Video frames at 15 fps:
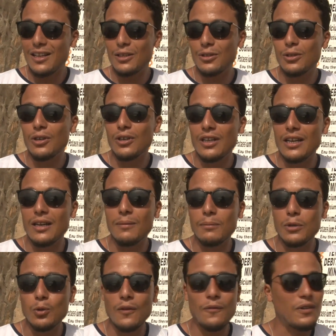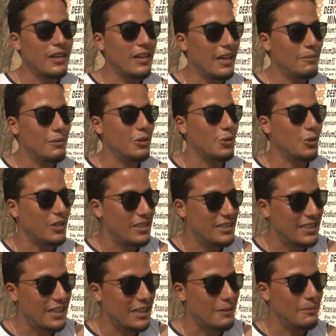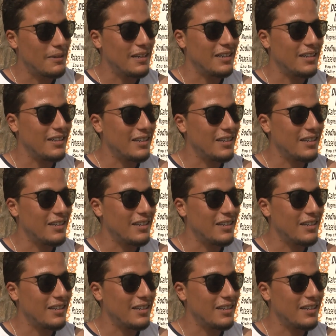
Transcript: دونك آه، متوفره للعباد الكل النساء الكبار